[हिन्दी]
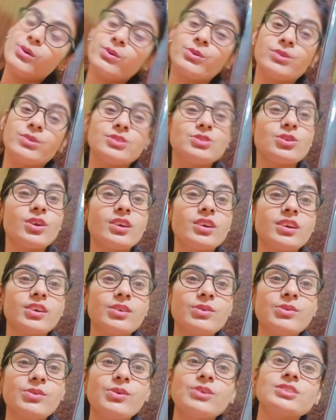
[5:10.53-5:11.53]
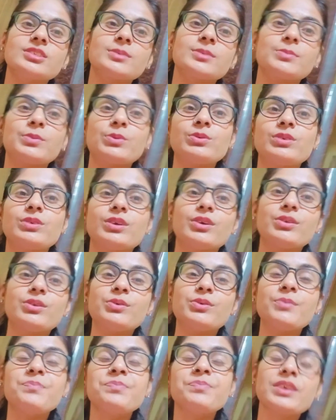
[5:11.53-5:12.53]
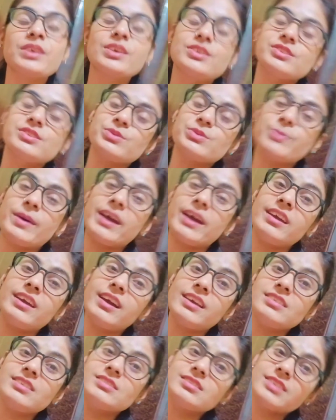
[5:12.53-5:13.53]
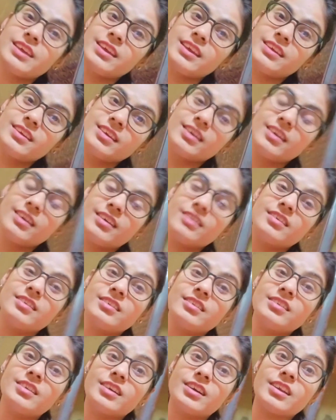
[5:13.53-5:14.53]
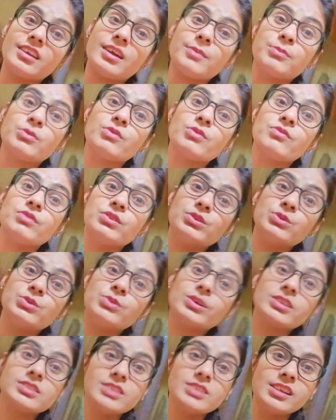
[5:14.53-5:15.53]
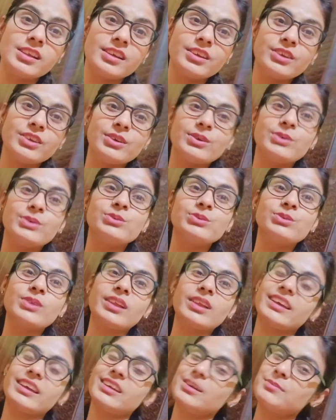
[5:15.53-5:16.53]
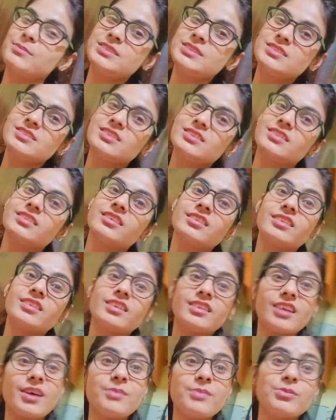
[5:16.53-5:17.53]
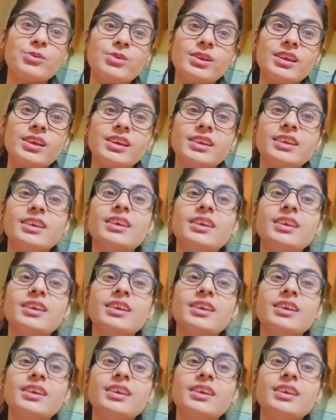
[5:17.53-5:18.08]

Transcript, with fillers: को एंजॉय करो और सपोर्ट करो सो बाय गाइस टेक केयर अगर आपको वीडियो अच्छी लगी हो तो लाइक कमेंट शेयर करना ना भूलें